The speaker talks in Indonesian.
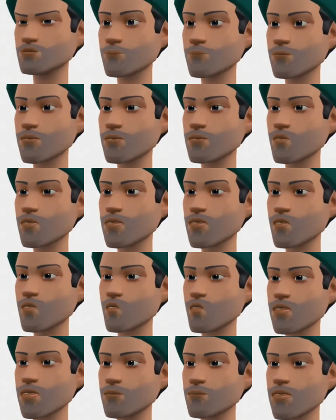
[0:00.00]
Makanya
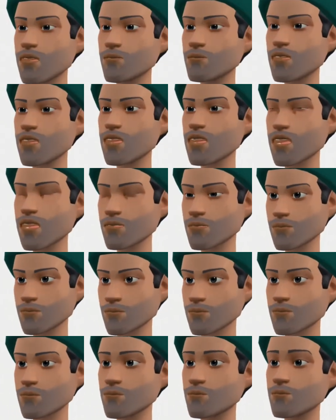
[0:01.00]
itu saya bingung.
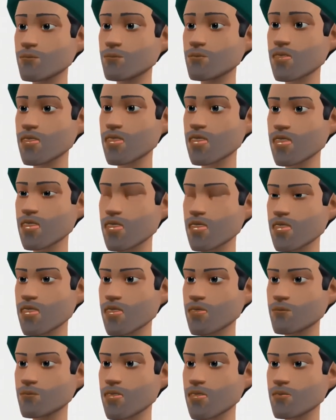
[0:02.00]
Kita ini
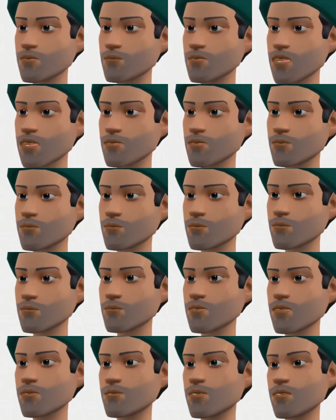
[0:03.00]
doa sudah,
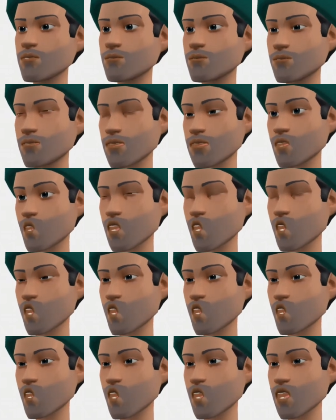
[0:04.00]
ikhtiar sudah,
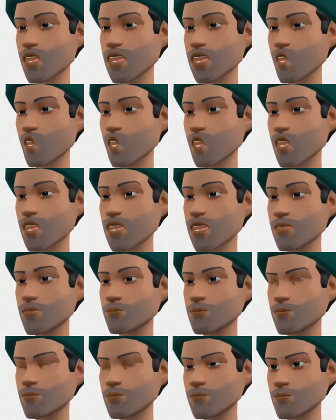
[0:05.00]
walau nggak maksimal banget.
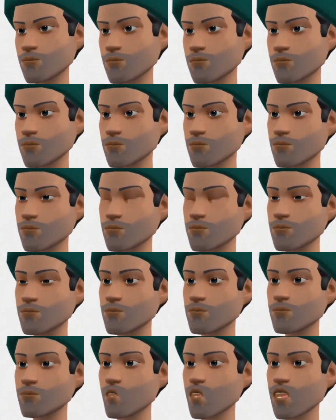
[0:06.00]

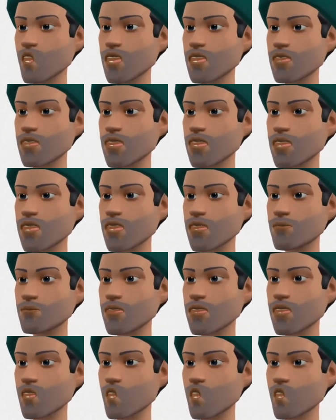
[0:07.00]
Kalau akhirnya
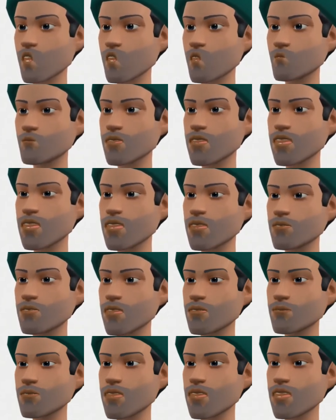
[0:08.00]
Gusti Allah
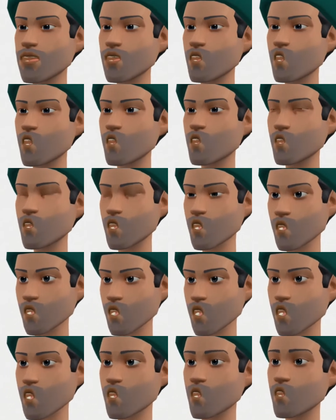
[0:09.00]
menakdirkan kita semua kena
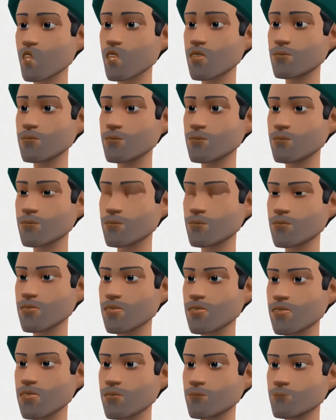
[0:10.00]
corona,
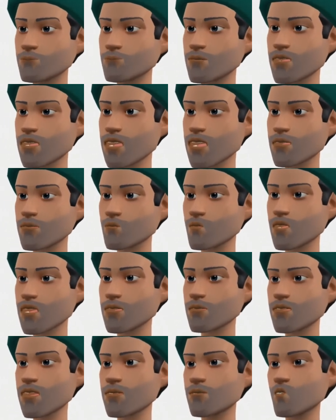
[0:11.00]
Lantas gunanya kita
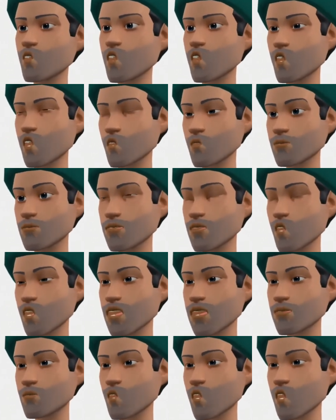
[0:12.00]
berdoa buat apa,
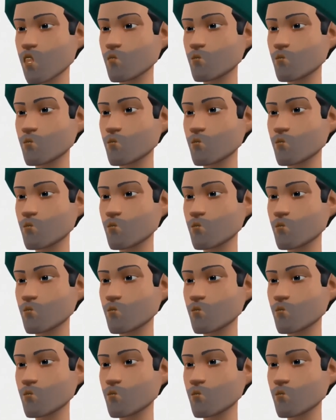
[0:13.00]
Den?